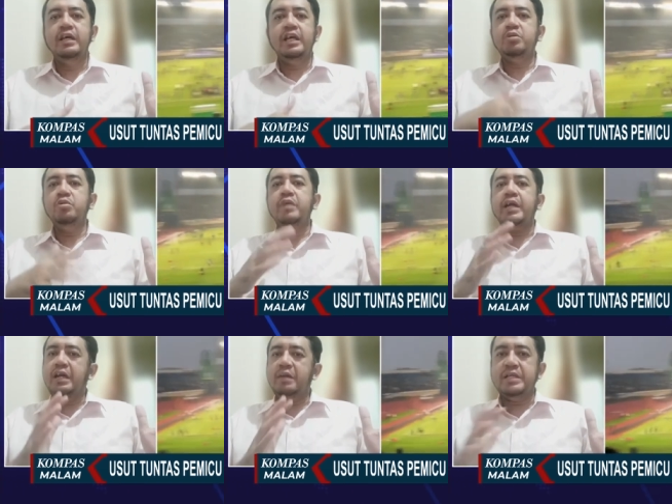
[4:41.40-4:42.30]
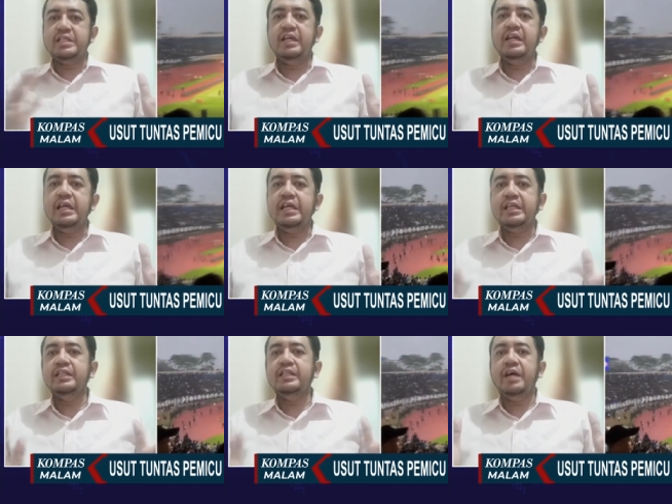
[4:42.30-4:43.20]
itu mereka lepaskan dari
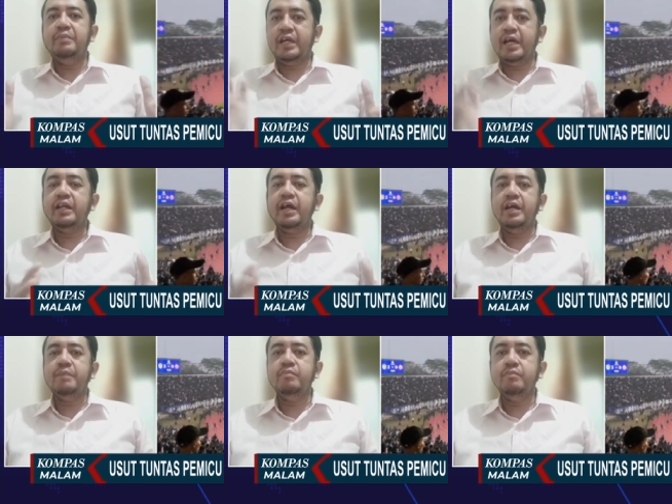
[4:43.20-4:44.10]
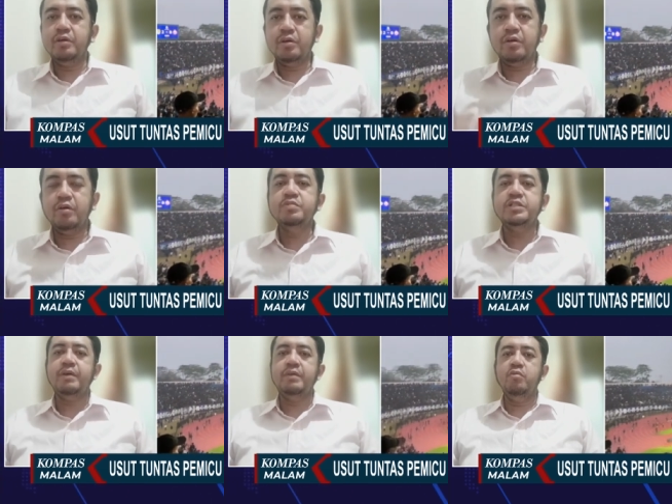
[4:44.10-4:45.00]
kecintaan mereka terhadap klub
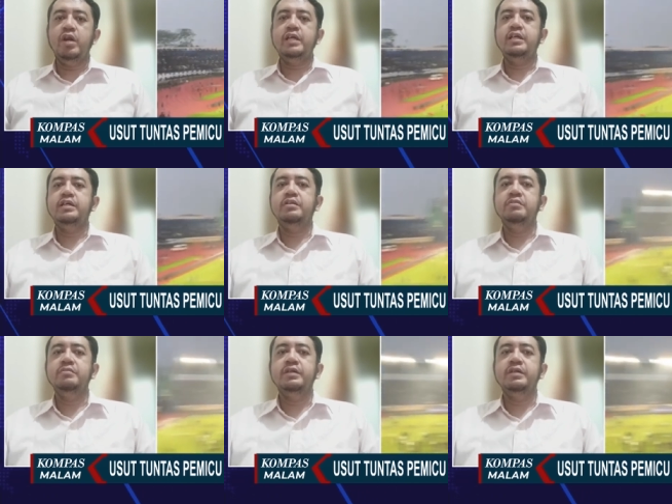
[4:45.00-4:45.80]
sepak bolanya gitu mbak.